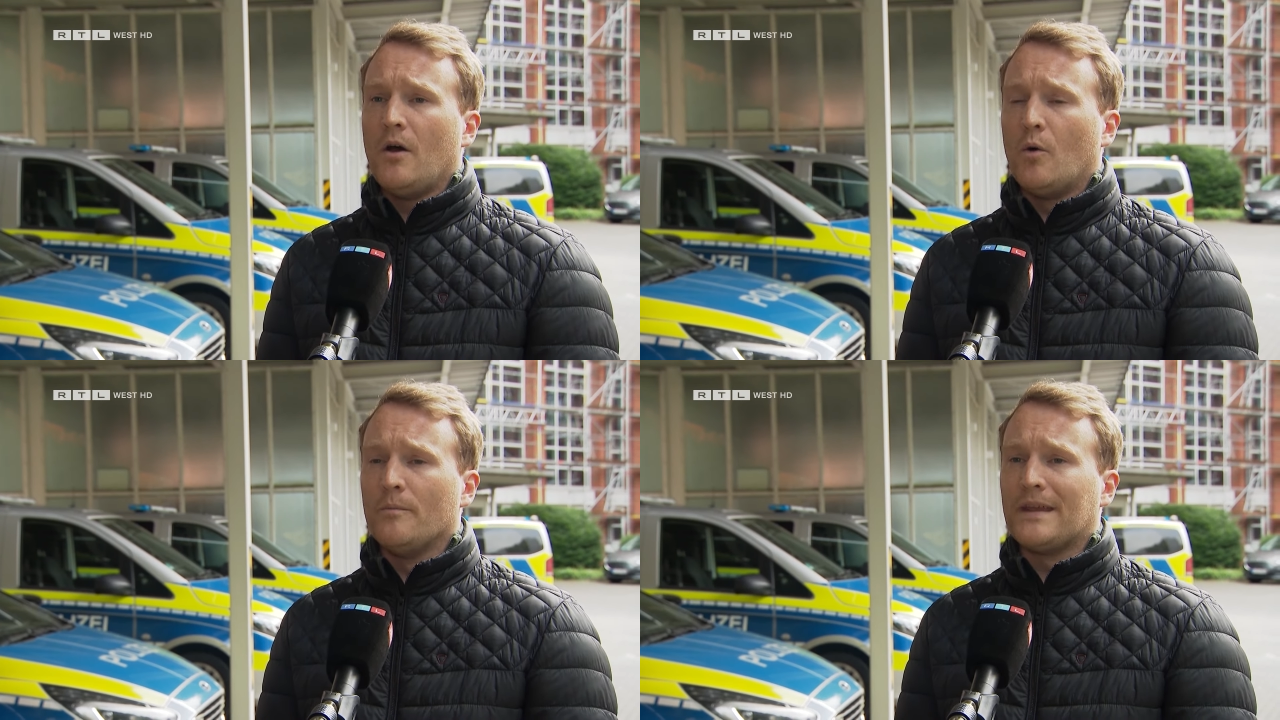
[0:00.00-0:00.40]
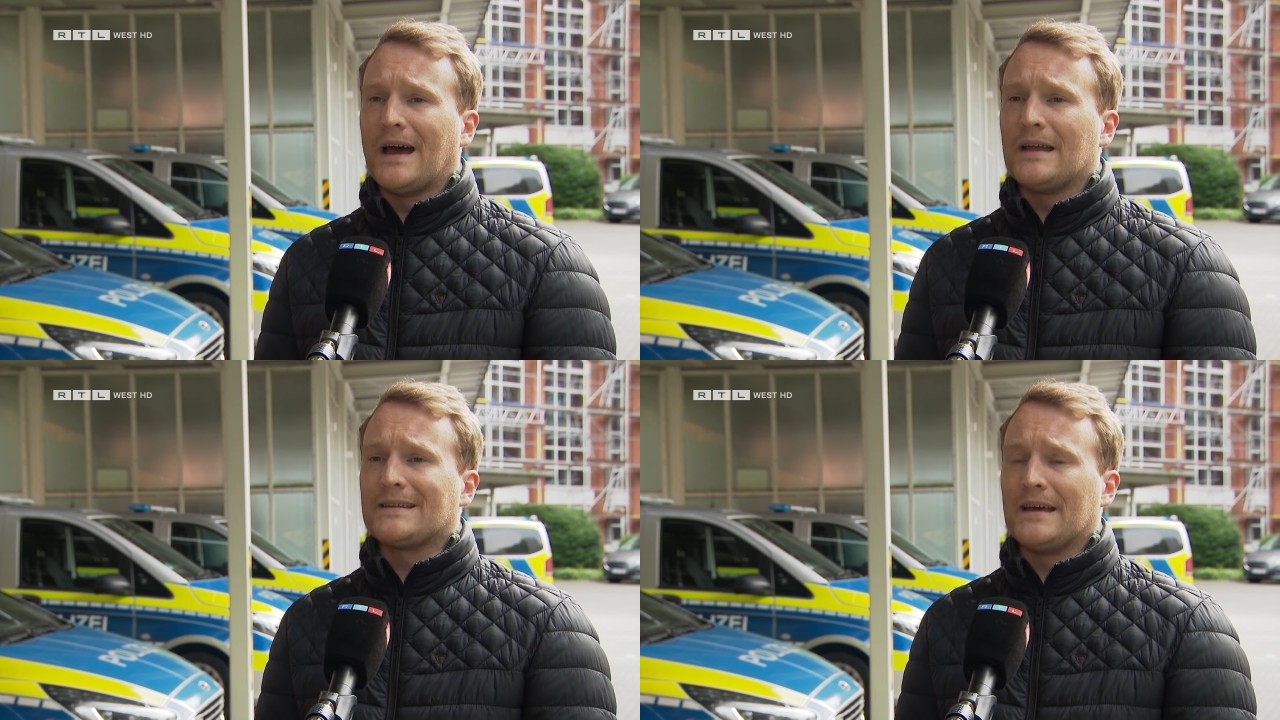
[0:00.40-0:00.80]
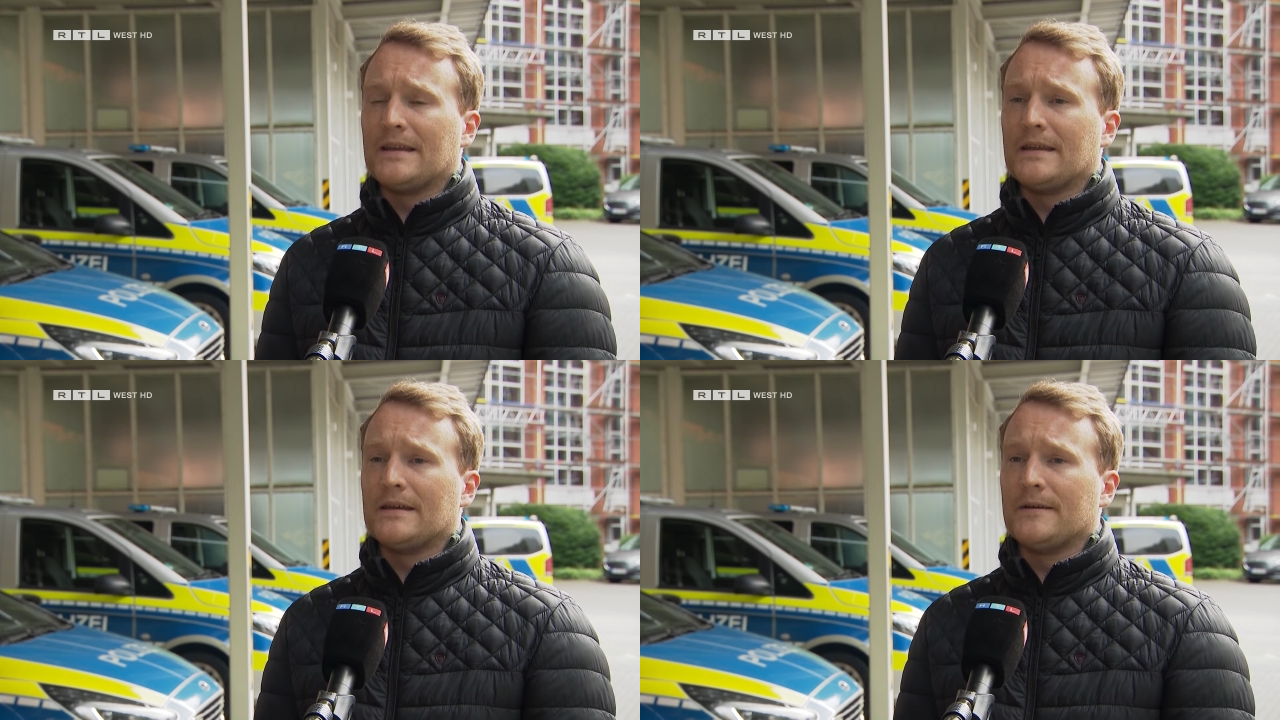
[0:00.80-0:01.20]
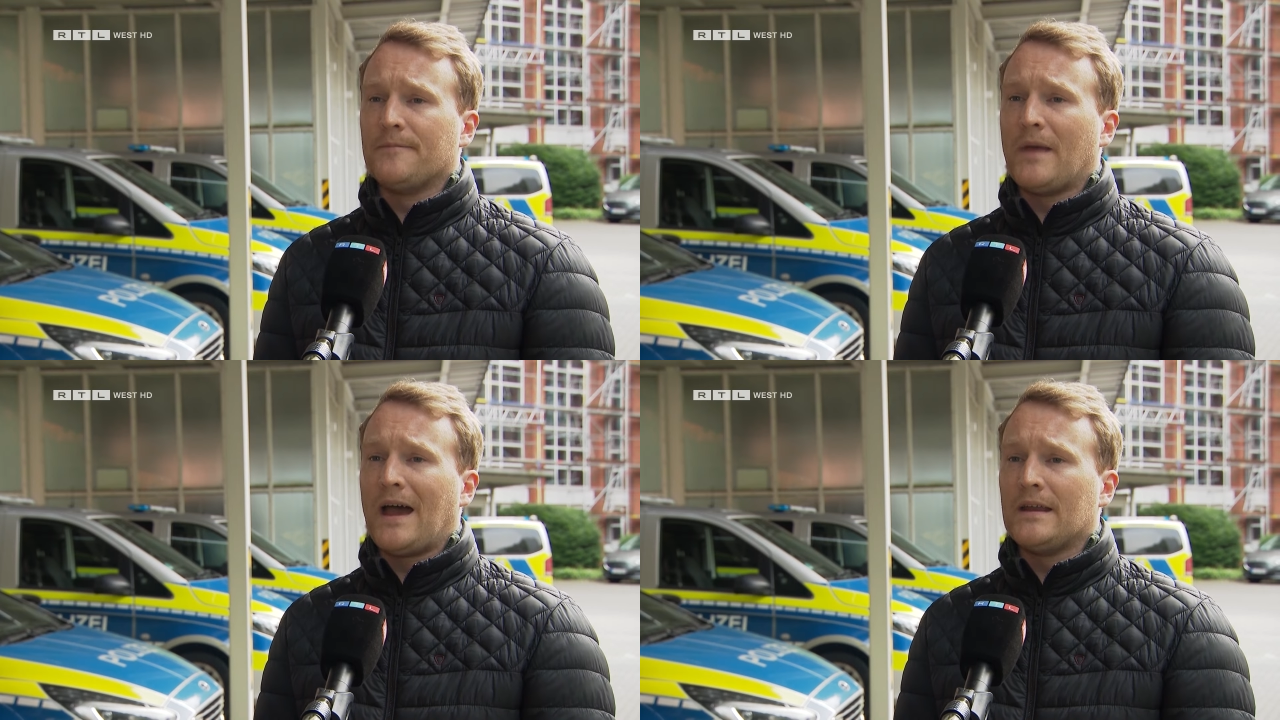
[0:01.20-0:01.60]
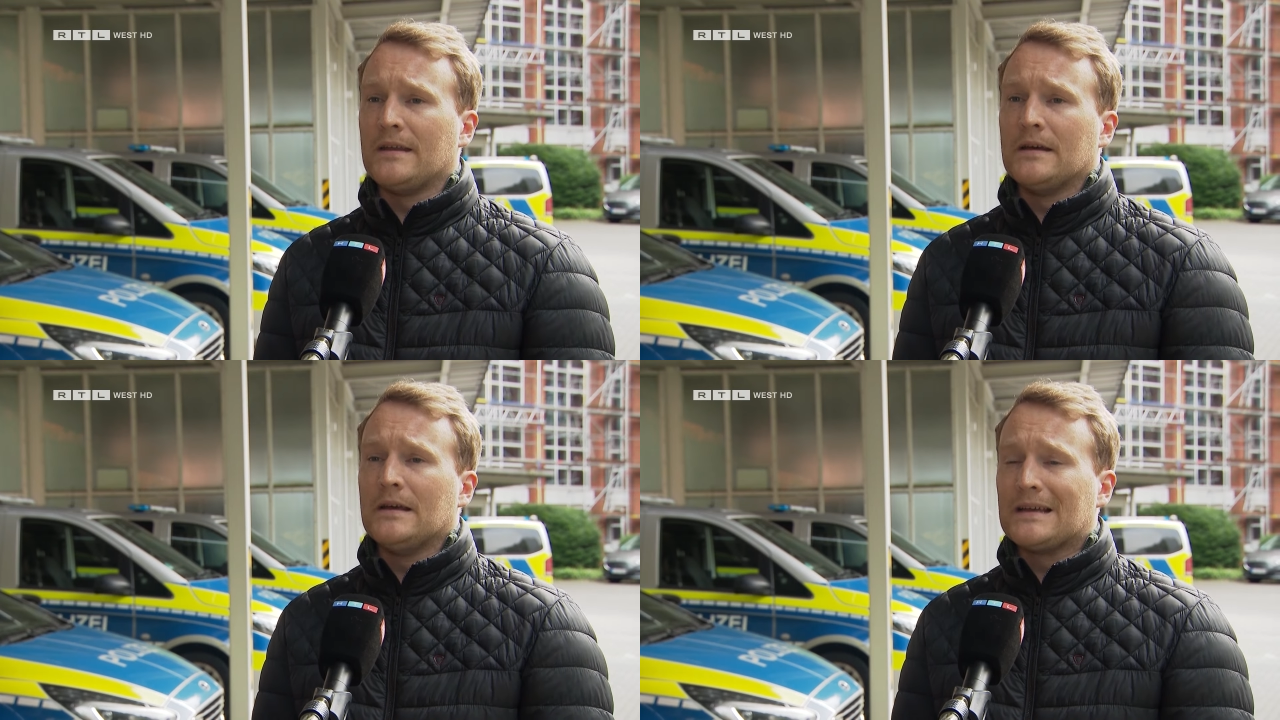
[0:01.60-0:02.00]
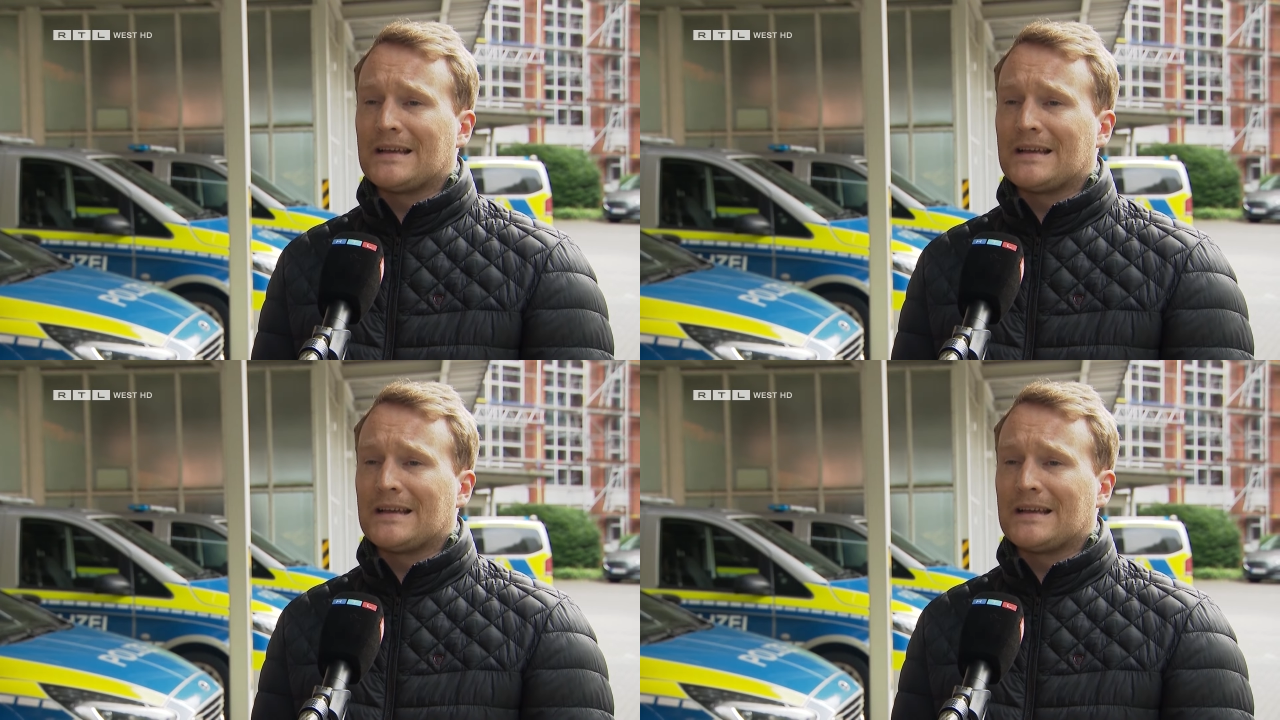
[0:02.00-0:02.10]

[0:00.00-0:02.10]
um da dann ähm, eine